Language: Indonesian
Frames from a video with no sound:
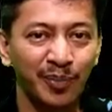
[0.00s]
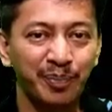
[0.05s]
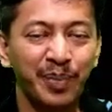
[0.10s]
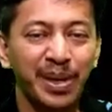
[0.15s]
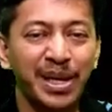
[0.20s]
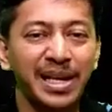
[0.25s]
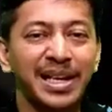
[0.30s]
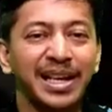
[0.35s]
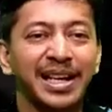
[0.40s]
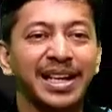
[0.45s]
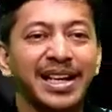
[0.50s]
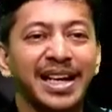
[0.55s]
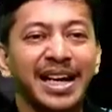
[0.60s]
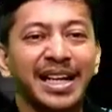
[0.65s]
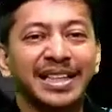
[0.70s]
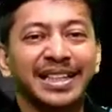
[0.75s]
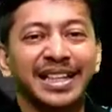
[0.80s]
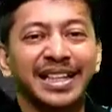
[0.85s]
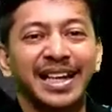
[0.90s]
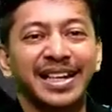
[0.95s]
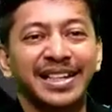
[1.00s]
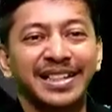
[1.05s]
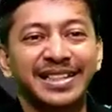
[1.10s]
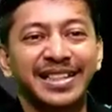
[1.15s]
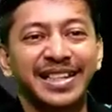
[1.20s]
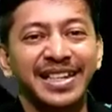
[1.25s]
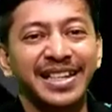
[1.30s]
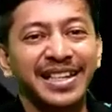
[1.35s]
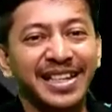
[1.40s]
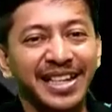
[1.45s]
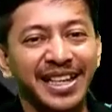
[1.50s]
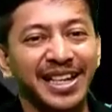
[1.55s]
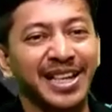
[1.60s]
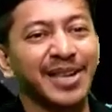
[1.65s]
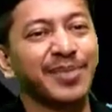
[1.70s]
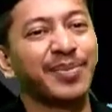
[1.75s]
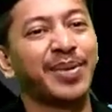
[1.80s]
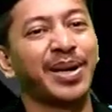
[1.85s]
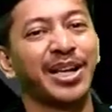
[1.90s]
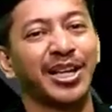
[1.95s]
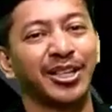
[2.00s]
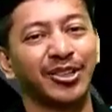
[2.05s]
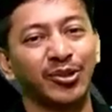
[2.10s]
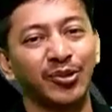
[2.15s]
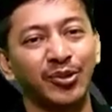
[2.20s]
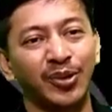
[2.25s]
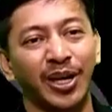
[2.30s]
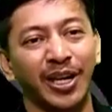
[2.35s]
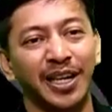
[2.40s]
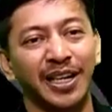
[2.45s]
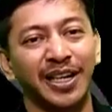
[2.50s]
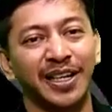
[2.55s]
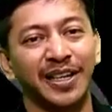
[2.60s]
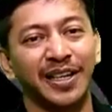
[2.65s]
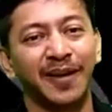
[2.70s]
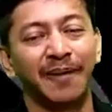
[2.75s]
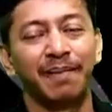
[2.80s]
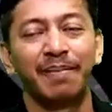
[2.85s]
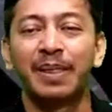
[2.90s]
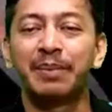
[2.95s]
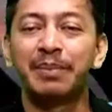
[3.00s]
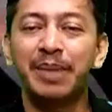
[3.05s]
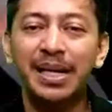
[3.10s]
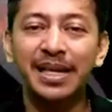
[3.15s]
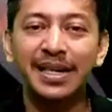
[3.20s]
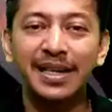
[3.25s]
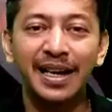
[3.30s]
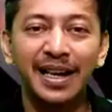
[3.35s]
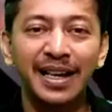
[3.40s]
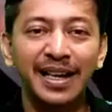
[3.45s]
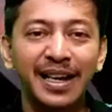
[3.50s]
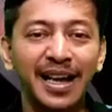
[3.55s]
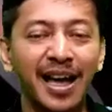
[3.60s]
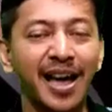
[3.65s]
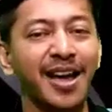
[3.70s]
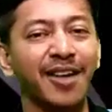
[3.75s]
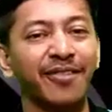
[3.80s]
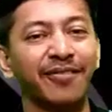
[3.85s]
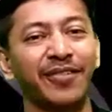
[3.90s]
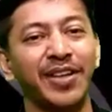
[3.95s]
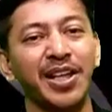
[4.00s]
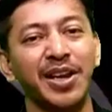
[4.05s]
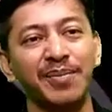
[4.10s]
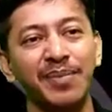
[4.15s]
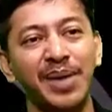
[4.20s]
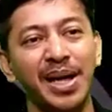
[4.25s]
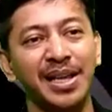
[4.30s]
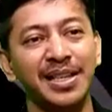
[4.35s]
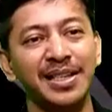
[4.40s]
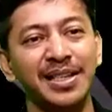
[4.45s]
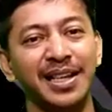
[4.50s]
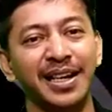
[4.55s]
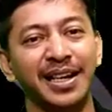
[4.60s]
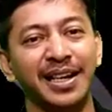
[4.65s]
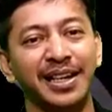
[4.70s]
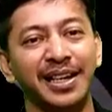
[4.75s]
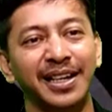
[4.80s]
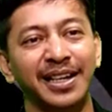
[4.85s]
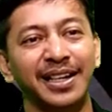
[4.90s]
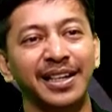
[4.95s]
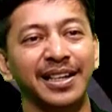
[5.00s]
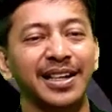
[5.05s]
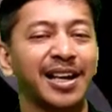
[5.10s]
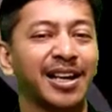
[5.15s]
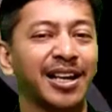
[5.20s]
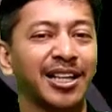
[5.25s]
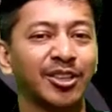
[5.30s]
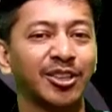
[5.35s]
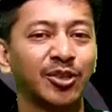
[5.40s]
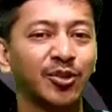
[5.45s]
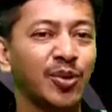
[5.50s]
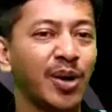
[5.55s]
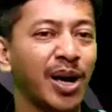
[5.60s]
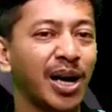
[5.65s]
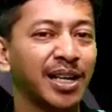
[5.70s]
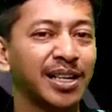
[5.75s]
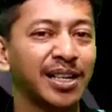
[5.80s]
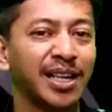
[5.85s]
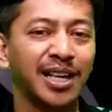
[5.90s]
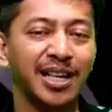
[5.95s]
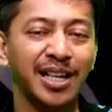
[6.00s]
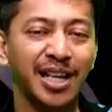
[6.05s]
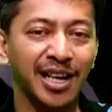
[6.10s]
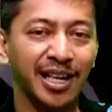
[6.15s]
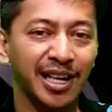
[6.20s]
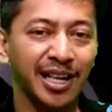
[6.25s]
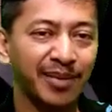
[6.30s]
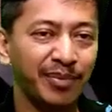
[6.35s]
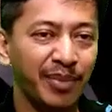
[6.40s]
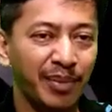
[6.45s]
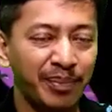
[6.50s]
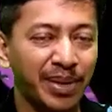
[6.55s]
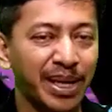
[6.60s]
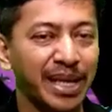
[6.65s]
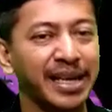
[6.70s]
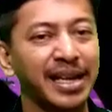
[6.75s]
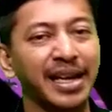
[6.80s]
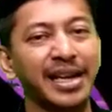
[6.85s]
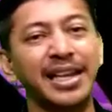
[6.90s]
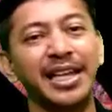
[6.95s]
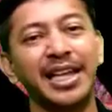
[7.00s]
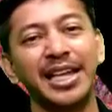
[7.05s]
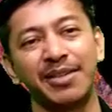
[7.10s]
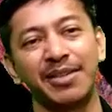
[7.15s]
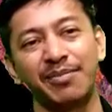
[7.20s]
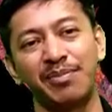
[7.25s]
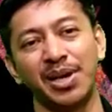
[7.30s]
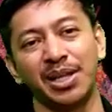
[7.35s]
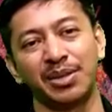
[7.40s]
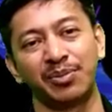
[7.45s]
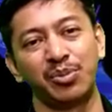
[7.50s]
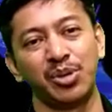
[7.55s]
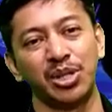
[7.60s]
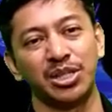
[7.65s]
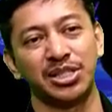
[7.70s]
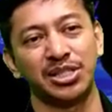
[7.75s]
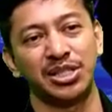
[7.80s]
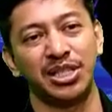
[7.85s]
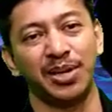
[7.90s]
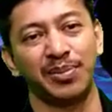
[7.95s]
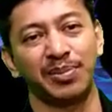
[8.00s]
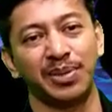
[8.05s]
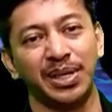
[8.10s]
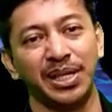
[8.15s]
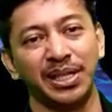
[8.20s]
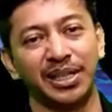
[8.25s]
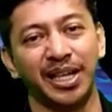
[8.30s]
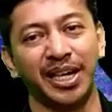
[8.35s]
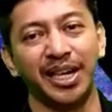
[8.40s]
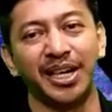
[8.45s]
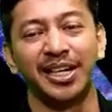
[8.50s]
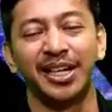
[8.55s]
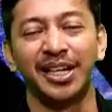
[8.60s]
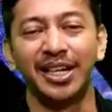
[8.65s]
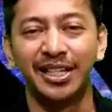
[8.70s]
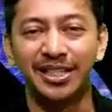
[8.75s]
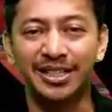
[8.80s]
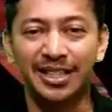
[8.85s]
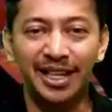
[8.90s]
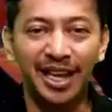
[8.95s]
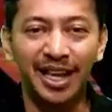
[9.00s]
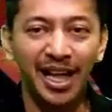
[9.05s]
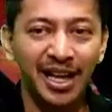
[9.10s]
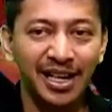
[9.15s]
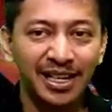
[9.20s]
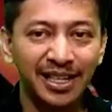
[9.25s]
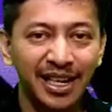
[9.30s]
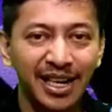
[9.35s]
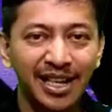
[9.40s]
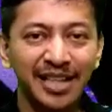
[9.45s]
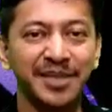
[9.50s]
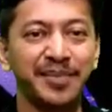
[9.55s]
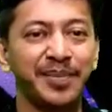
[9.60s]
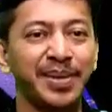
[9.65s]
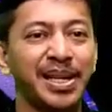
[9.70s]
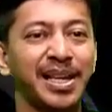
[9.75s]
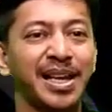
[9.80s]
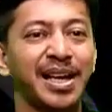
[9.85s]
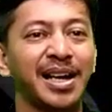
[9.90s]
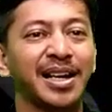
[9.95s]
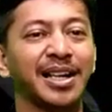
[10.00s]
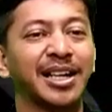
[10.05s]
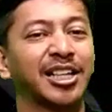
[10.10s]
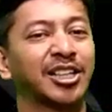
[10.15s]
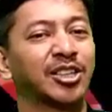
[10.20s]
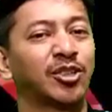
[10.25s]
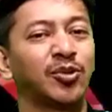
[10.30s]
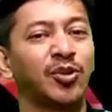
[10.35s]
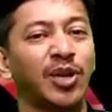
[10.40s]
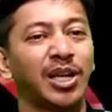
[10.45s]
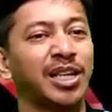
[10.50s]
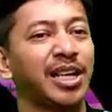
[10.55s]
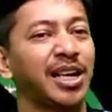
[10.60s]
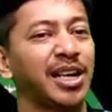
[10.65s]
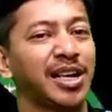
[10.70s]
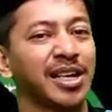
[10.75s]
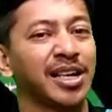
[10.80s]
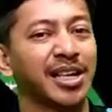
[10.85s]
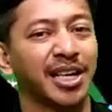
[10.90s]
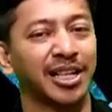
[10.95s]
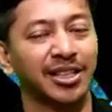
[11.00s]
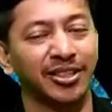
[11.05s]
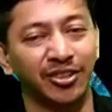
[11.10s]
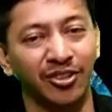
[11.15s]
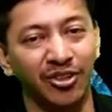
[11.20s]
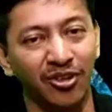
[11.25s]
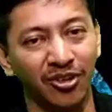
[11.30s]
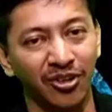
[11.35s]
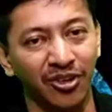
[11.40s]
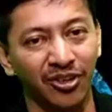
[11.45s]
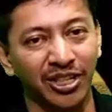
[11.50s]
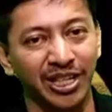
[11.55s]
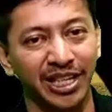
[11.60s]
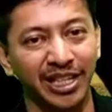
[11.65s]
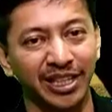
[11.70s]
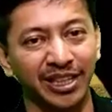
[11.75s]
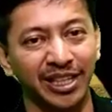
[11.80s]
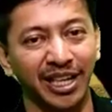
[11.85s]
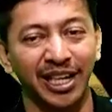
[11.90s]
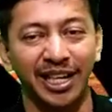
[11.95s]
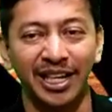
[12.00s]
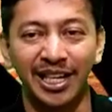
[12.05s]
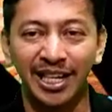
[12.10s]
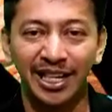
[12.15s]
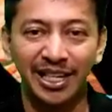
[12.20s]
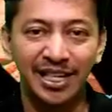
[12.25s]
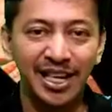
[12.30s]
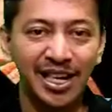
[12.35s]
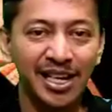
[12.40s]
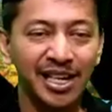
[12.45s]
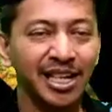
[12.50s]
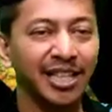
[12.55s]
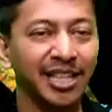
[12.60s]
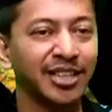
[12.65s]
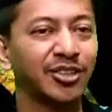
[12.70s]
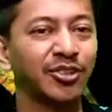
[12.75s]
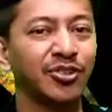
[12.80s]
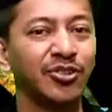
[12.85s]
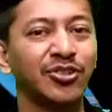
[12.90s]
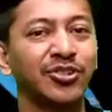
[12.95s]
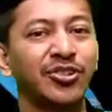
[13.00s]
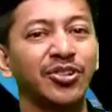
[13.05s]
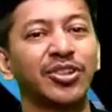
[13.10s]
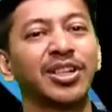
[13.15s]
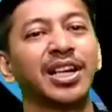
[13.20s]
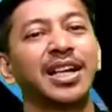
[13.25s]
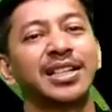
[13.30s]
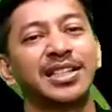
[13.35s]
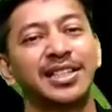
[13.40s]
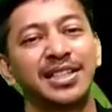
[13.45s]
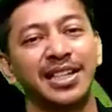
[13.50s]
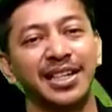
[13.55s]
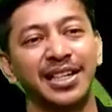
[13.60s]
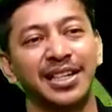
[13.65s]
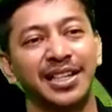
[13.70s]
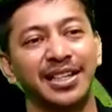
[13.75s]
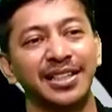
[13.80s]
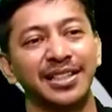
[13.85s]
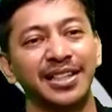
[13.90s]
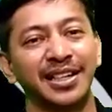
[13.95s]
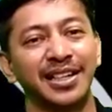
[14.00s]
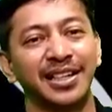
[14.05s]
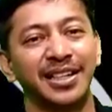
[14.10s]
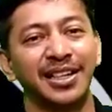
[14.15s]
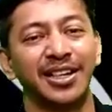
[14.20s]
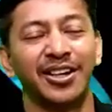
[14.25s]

mendekatkan diri kepada Tuhan, mendengar firman-Nya, karena Tuhanlah yang akan memberikan hikmat buat setiap kita langkah demi langkah Tuhan yang akan tolong kita, yang akan tunjukkan jalannya.